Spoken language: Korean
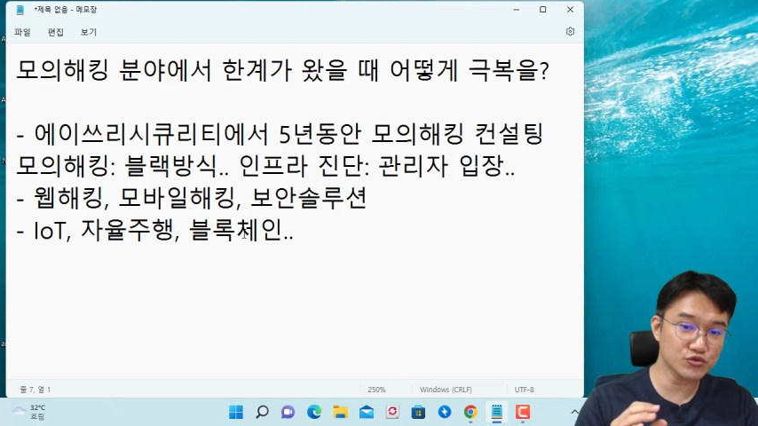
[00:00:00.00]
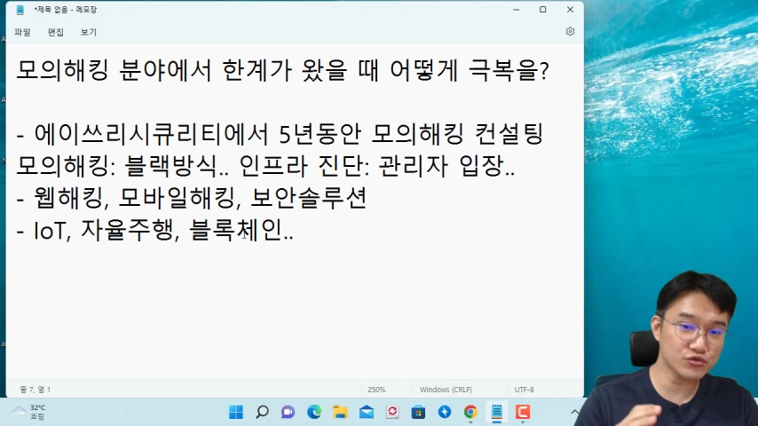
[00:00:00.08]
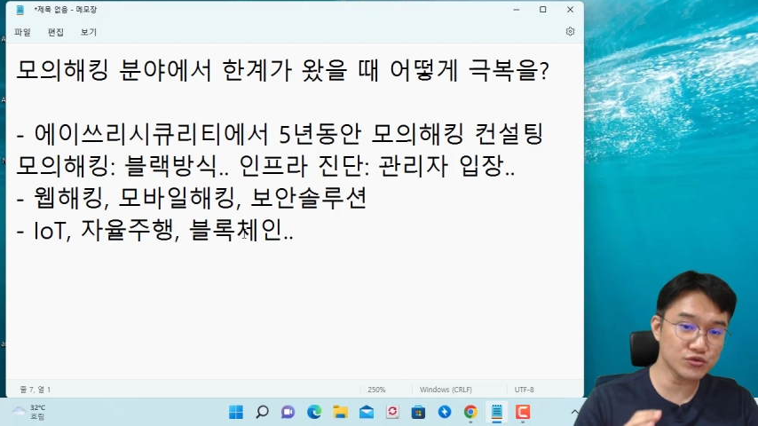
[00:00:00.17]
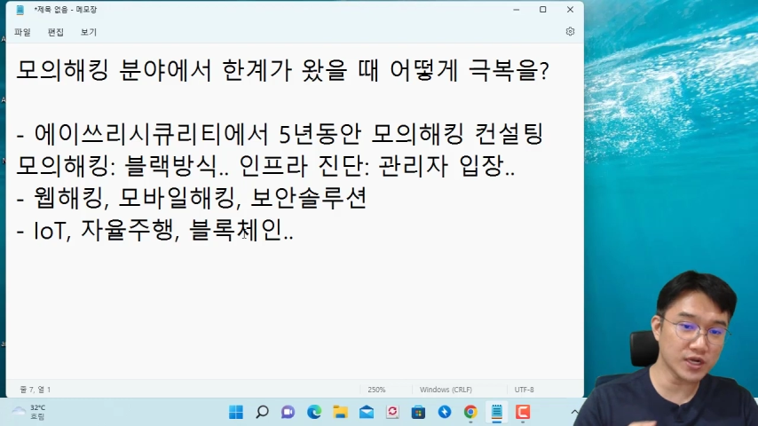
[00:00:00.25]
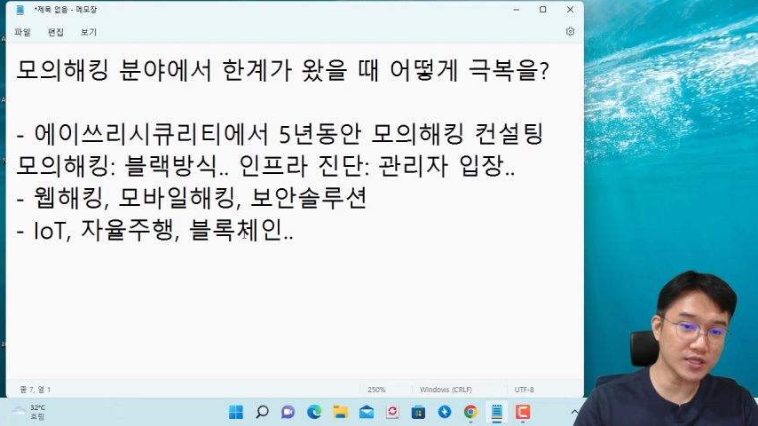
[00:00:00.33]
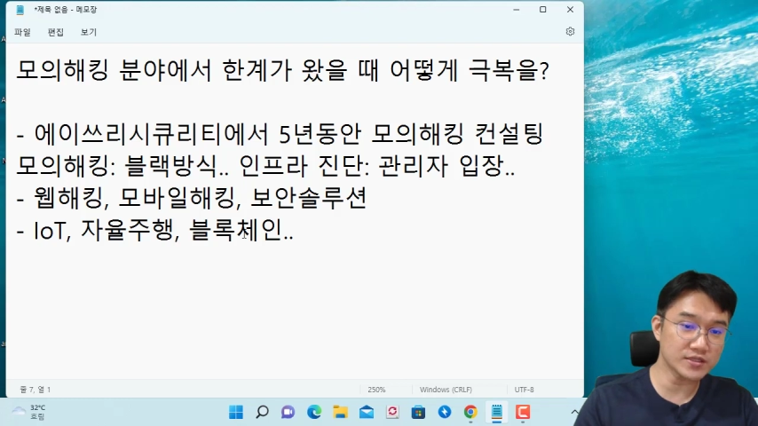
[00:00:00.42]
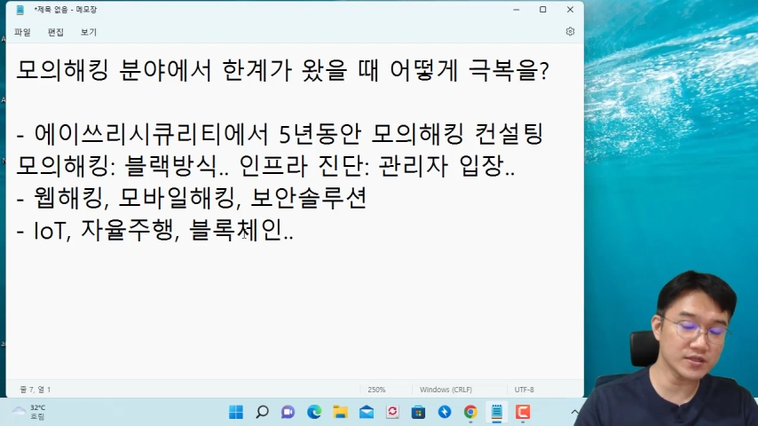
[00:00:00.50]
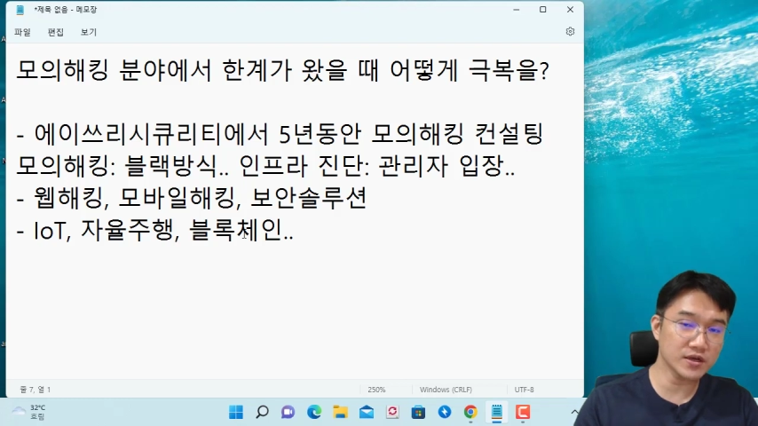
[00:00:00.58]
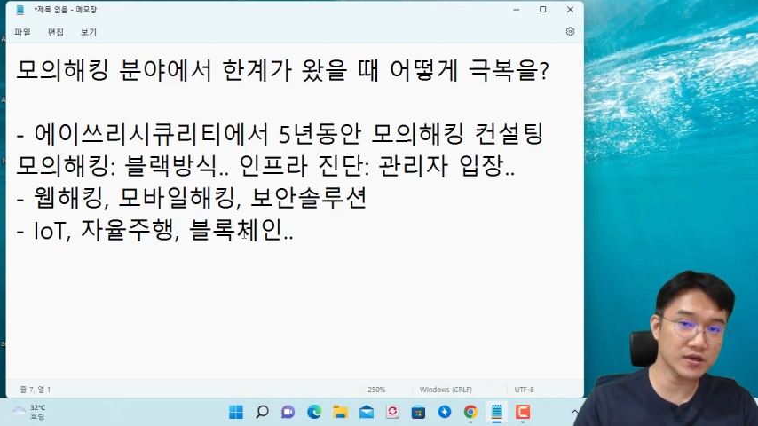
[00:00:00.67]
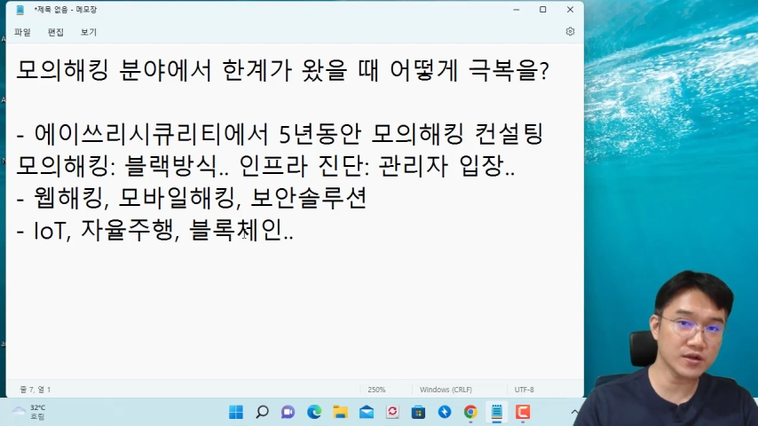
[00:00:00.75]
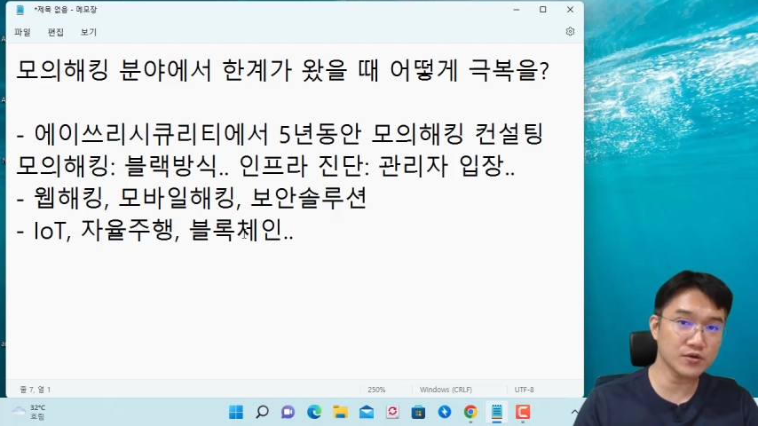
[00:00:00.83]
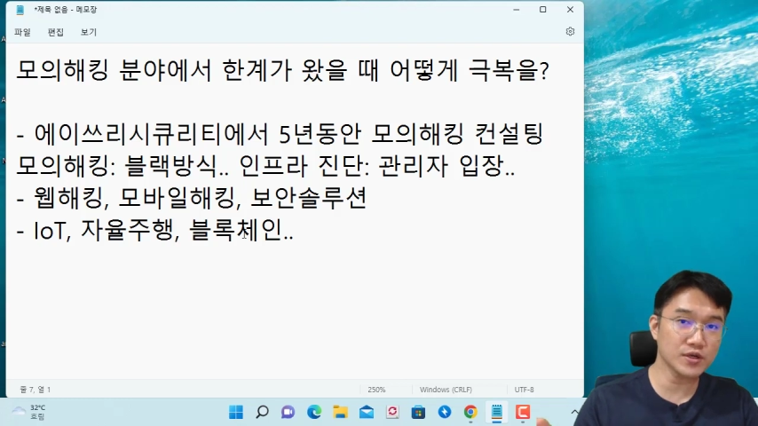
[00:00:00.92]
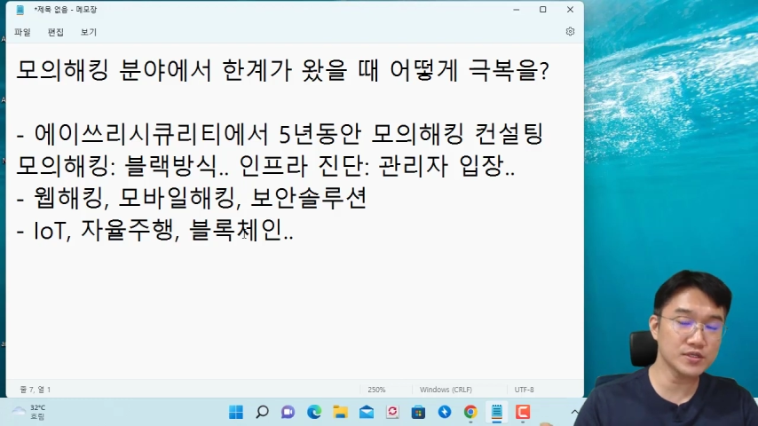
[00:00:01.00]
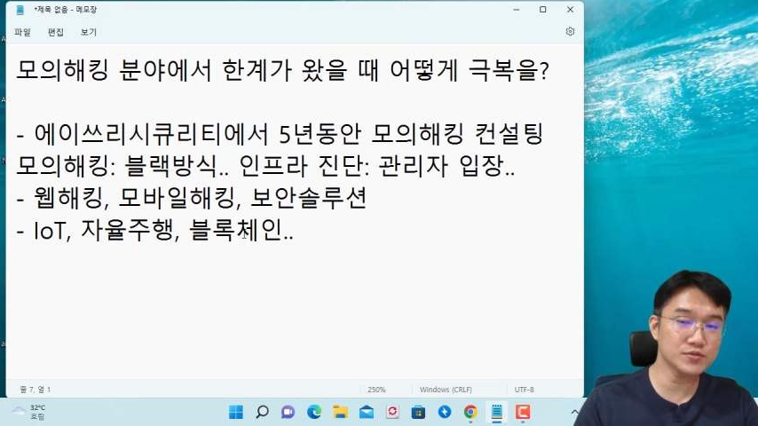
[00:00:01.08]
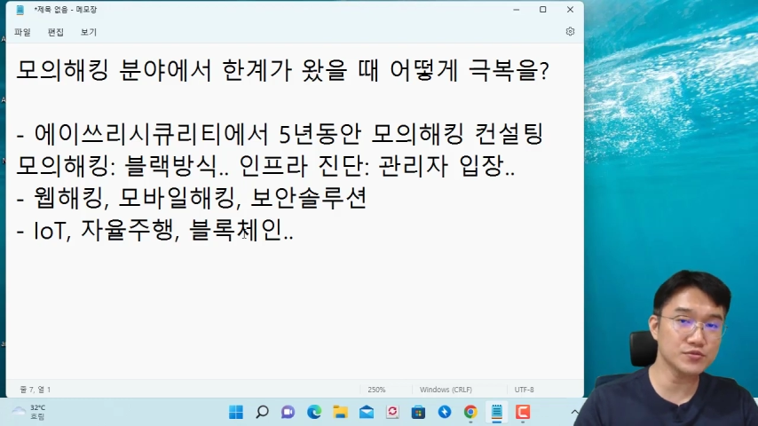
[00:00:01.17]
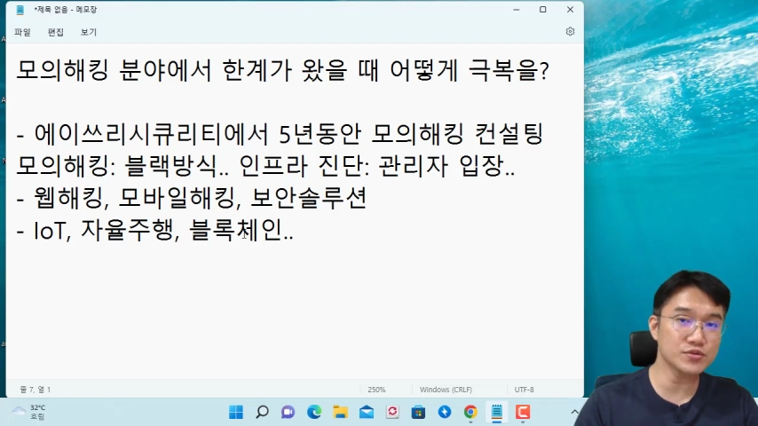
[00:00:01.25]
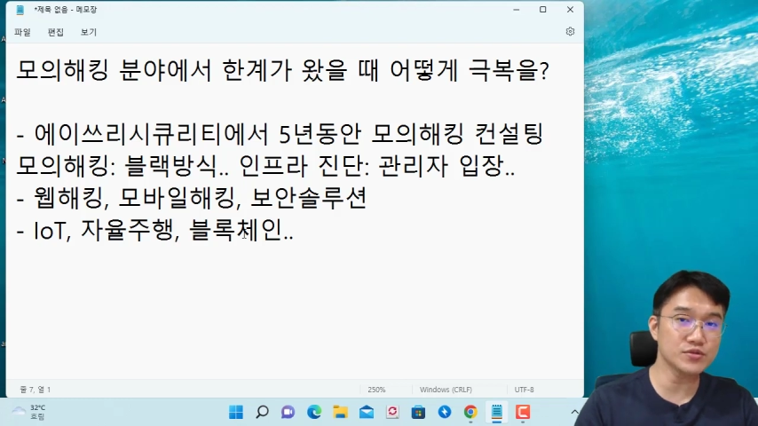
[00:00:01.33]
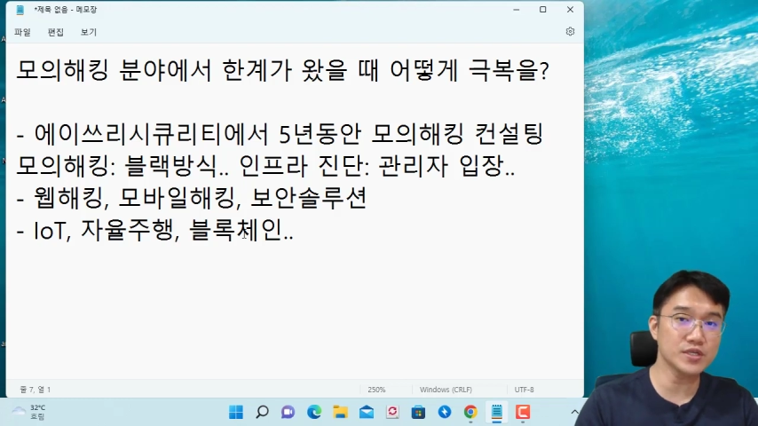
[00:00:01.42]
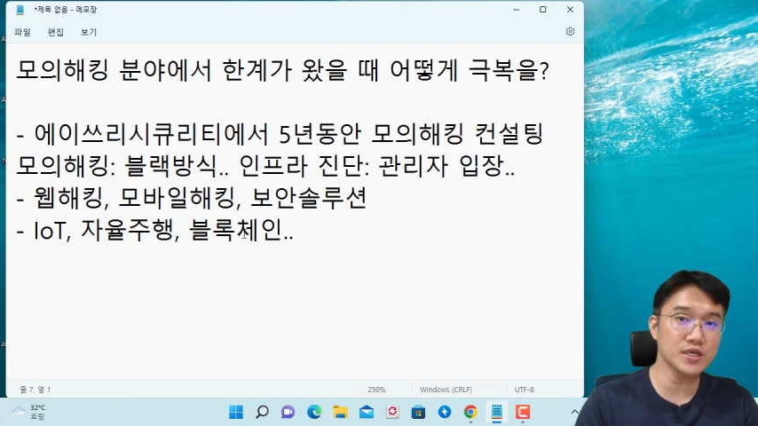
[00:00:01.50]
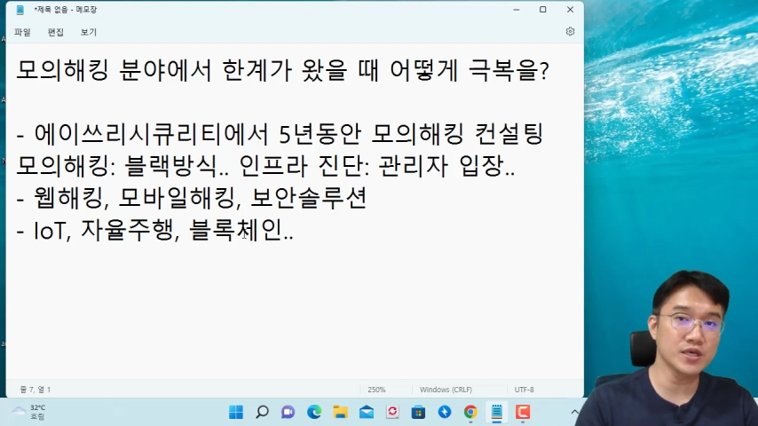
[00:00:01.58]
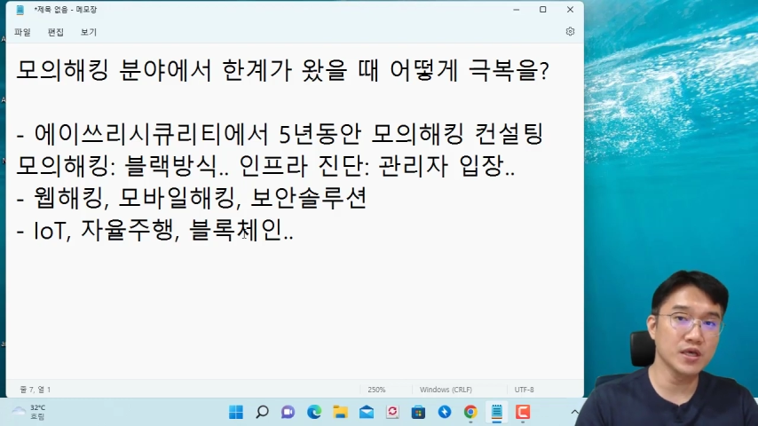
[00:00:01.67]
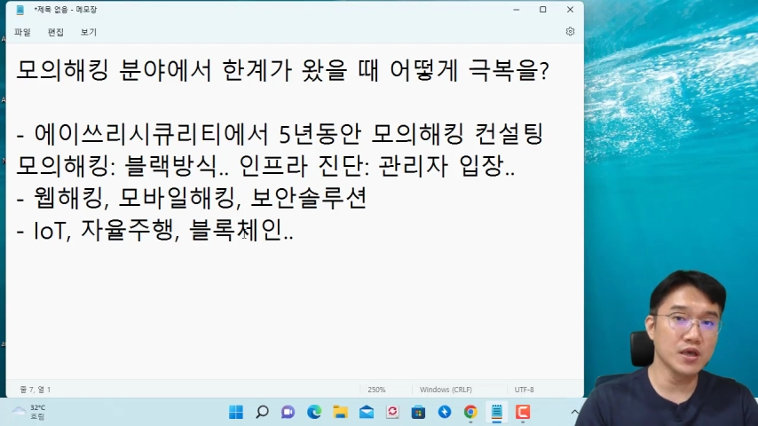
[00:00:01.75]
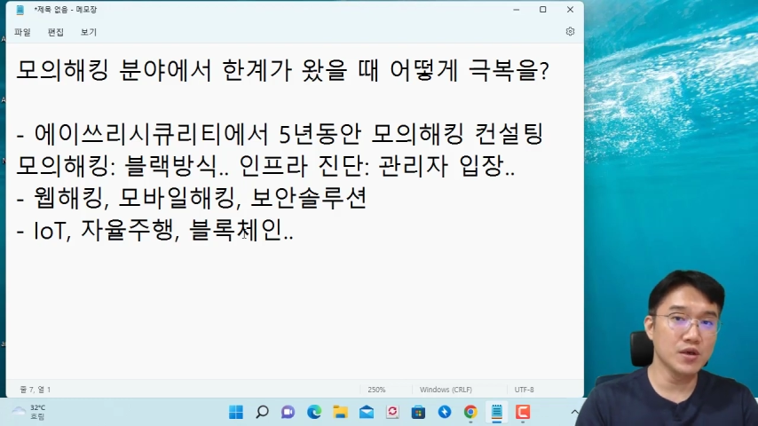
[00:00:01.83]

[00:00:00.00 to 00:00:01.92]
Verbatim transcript: 쭉 간다라고 하는 분들이